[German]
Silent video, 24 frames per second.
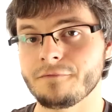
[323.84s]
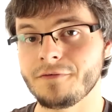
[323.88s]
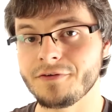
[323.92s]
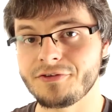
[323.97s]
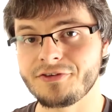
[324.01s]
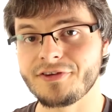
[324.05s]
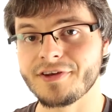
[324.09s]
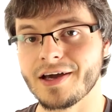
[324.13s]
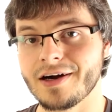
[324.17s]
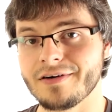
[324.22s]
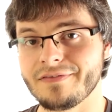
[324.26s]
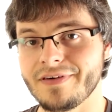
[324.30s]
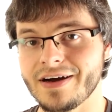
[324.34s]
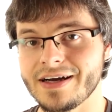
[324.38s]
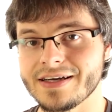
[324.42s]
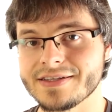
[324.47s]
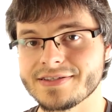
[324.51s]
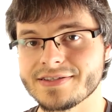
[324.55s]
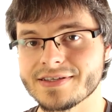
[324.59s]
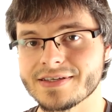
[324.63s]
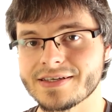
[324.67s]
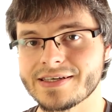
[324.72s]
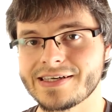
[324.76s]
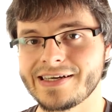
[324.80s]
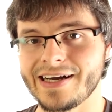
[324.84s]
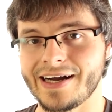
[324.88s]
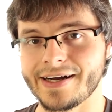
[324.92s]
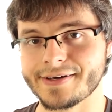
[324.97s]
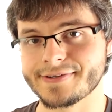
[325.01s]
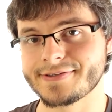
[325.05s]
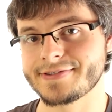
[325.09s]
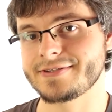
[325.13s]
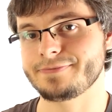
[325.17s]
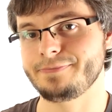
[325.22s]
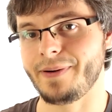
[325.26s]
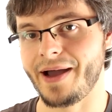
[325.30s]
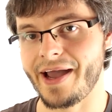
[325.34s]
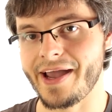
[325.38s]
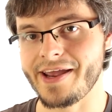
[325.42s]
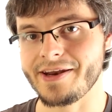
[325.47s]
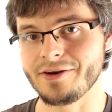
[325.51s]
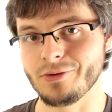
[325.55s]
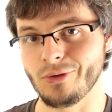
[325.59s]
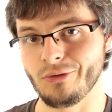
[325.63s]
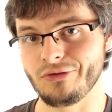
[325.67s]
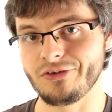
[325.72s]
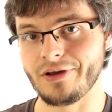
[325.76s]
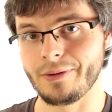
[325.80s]
Witzigerweise kackt
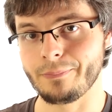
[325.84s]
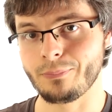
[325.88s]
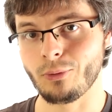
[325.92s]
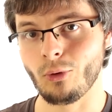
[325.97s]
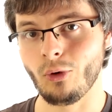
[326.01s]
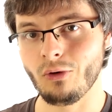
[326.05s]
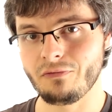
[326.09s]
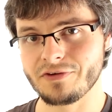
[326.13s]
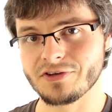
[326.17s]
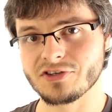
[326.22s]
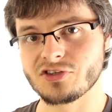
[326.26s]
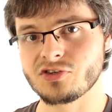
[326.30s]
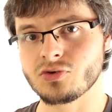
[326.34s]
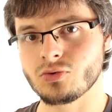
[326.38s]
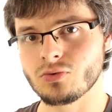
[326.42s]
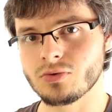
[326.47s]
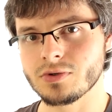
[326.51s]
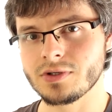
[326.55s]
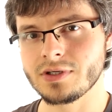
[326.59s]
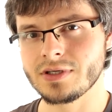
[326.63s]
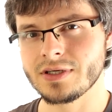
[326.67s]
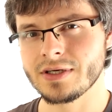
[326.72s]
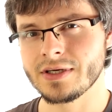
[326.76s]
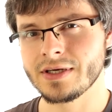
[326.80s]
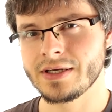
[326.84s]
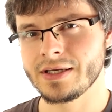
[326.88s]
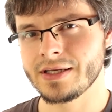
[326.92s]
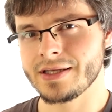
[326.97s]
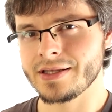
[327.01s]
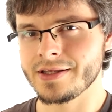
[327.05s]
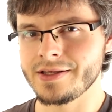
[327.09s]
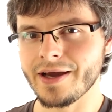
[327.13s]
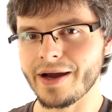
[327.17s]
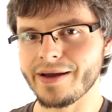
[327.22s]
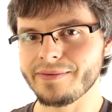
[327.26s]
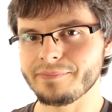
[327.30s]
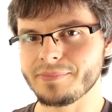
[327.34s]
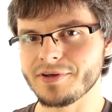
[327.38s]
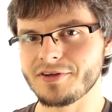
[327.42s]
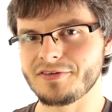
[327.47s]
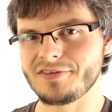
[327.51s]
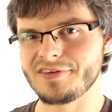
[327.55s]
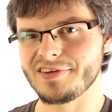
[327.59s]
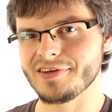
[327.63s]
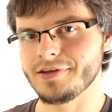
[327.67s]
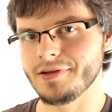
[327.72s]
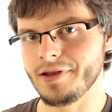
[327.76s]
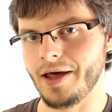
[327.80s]
Spine, unser Profi-Tool, hier ein
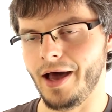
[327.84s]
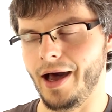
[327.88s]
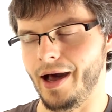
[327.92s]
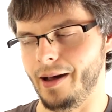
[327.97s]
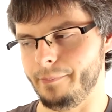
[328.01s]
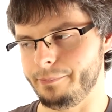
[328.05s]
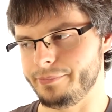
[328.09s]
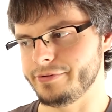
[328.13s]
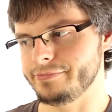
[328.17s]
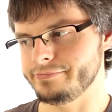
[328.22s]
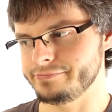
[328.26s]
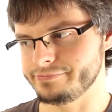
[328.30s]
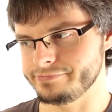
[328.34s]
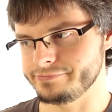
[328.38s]
bisschen ab.